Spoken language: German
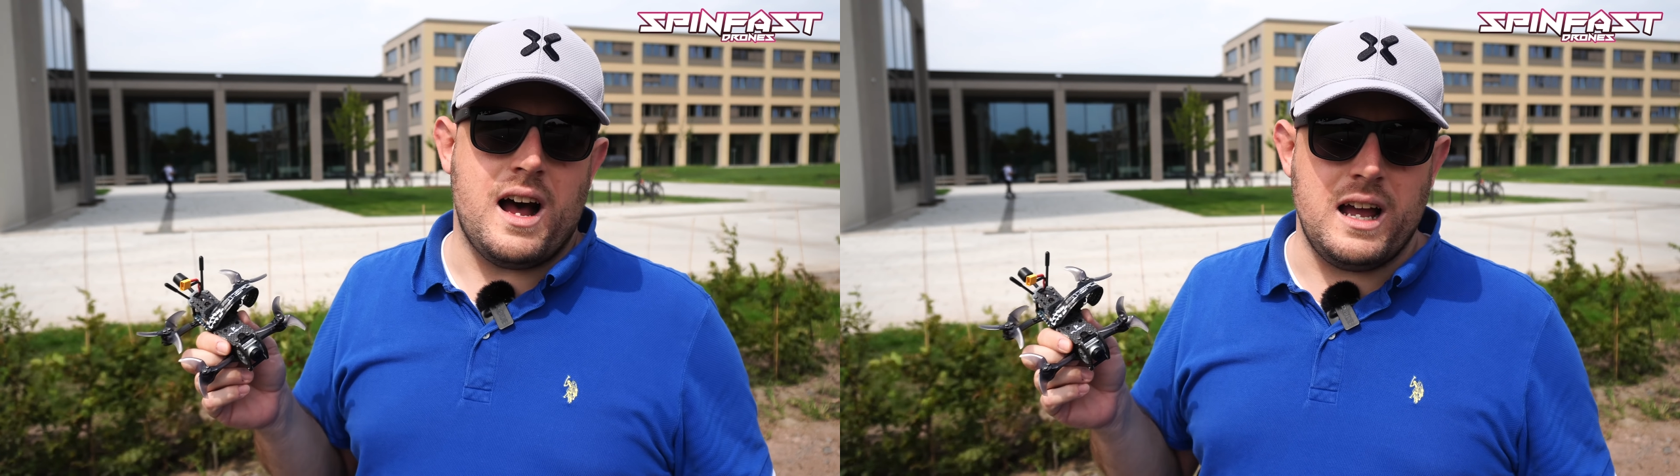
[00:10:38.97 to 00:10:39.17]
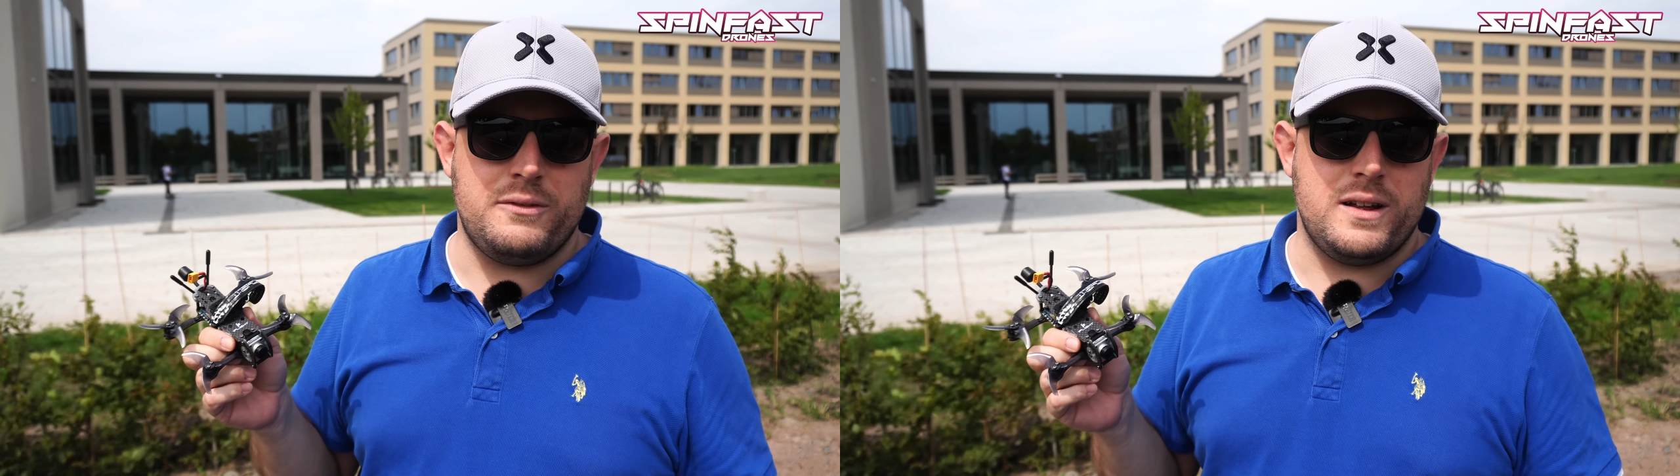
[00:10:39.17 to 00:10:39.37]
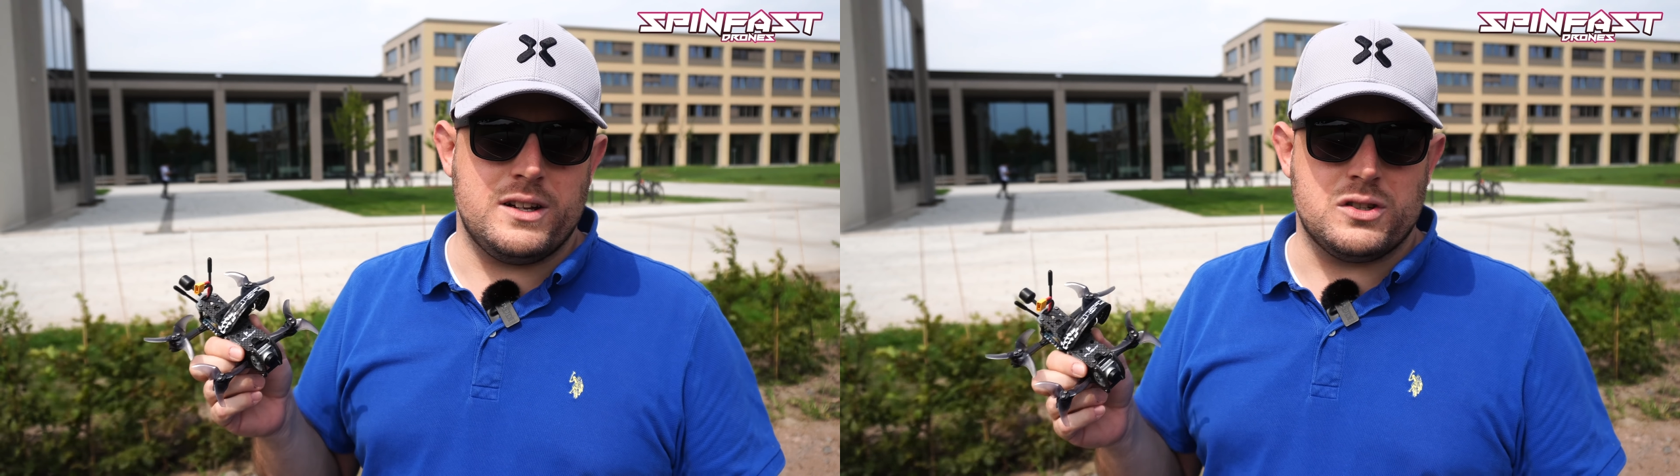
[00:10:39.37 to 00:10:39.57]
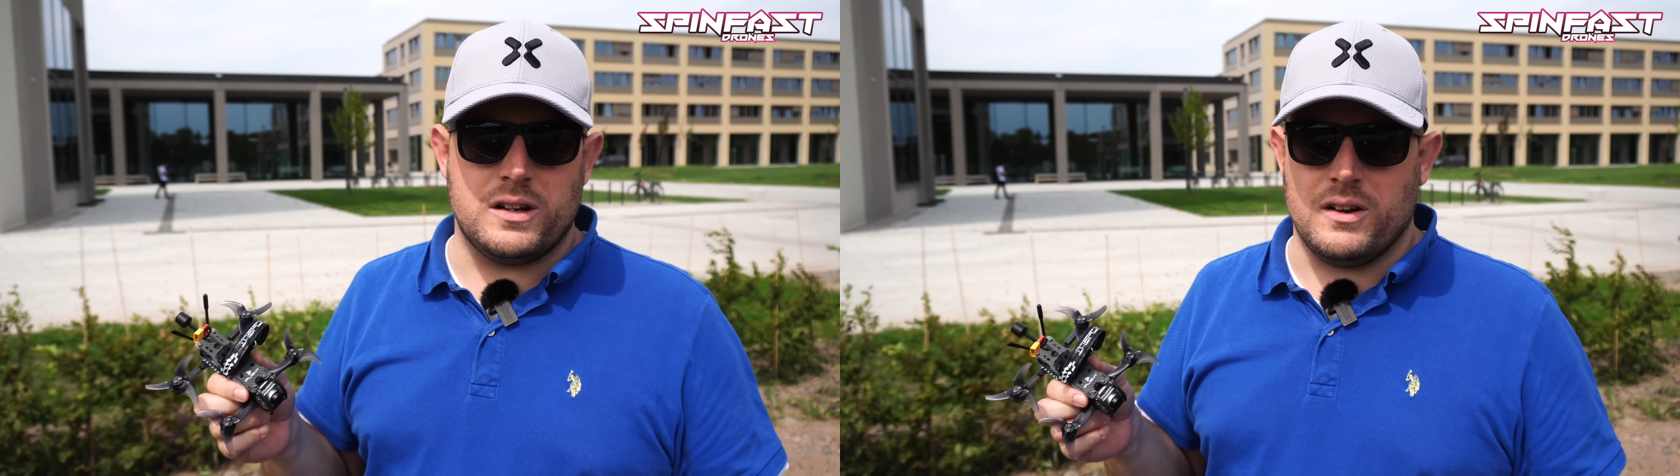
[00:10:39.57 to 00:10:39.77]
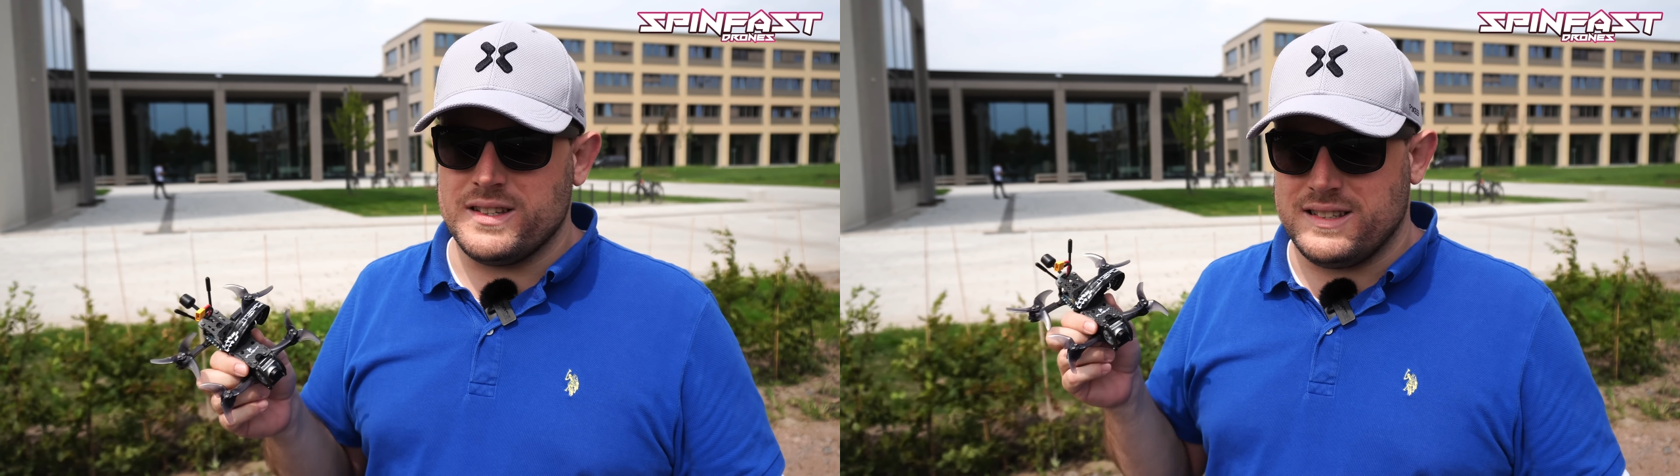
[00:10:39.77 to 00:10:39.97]
iFlight
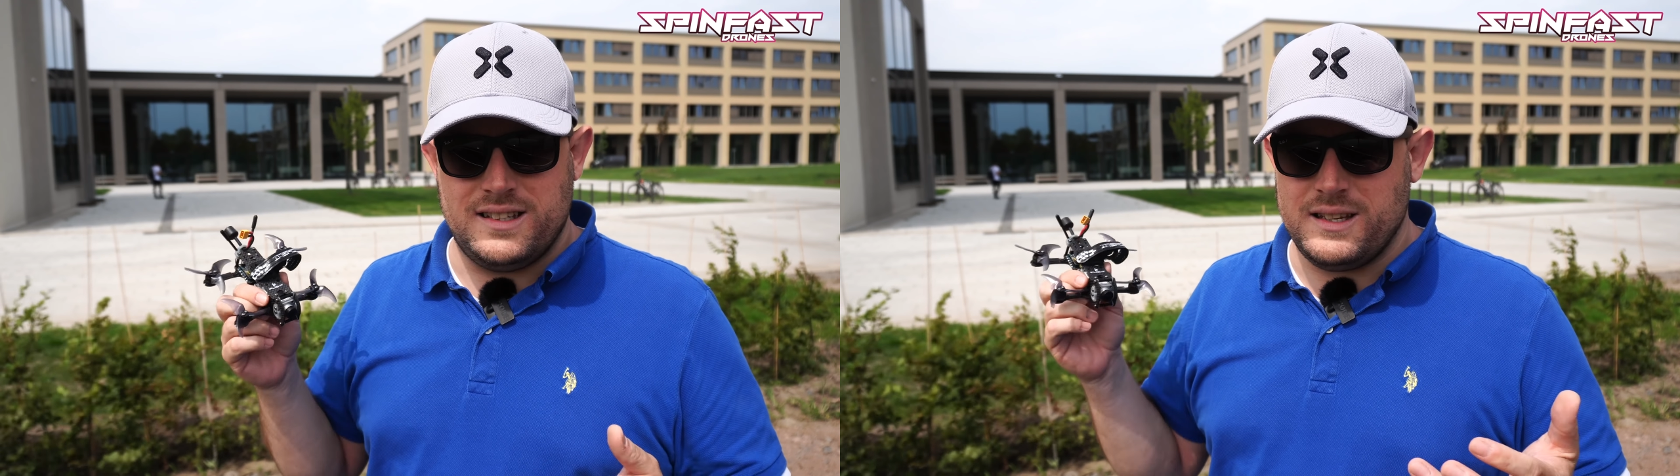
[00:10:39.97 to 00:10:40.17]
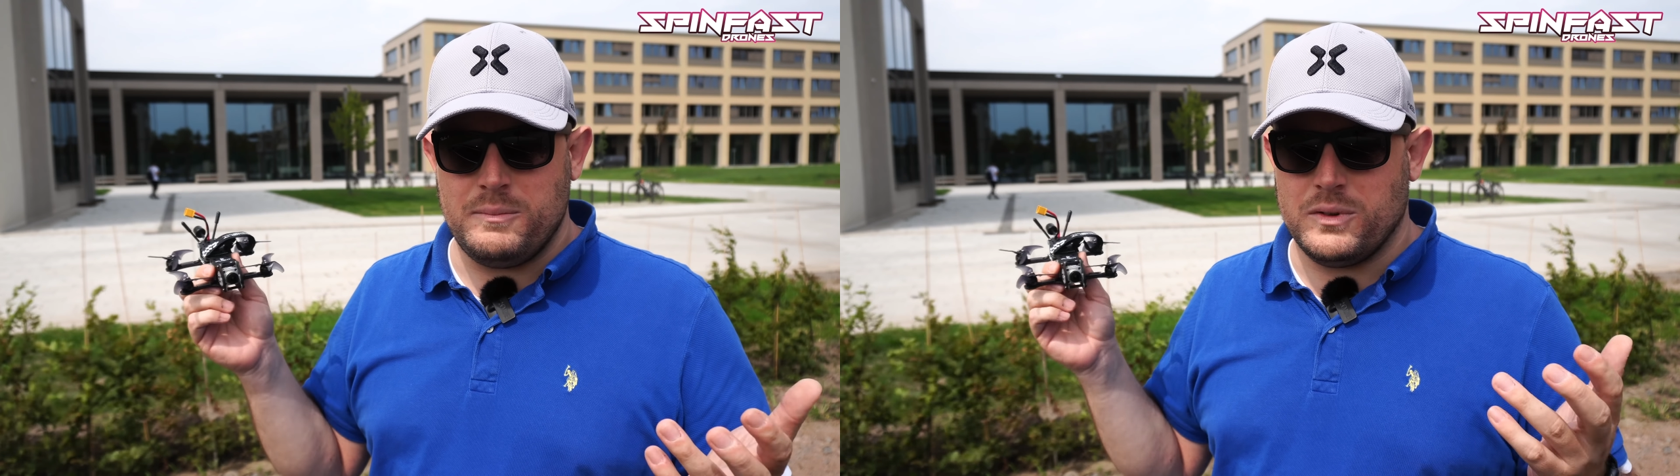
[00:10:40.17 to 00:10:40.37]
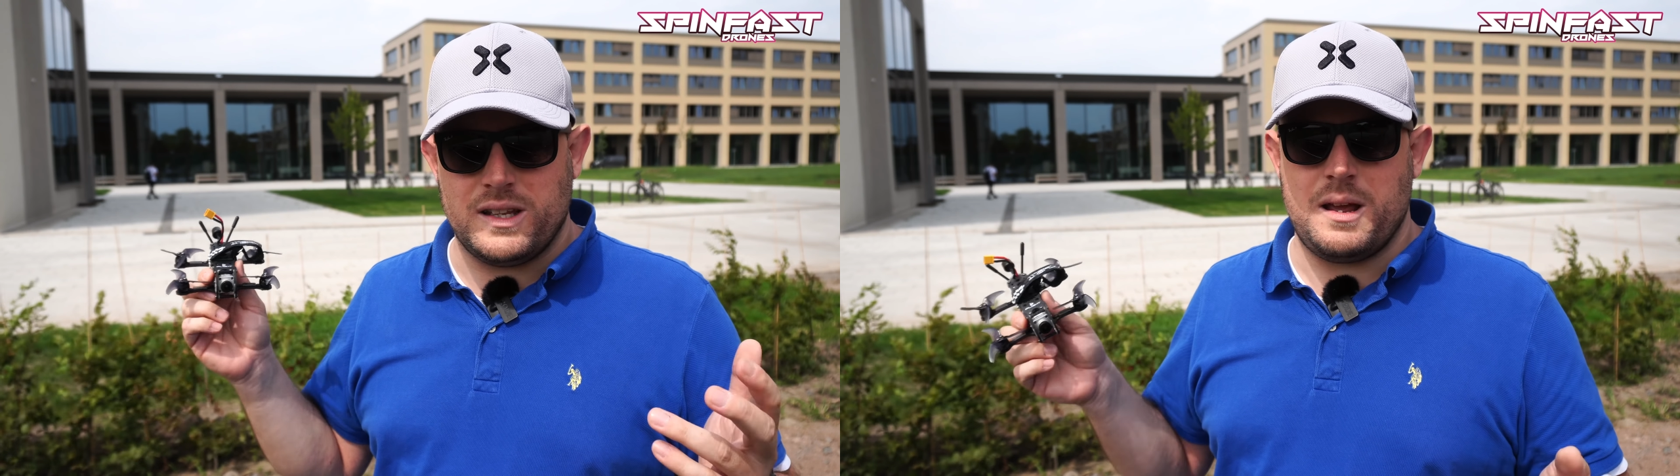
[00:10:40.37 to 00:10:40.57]
schon aus dem und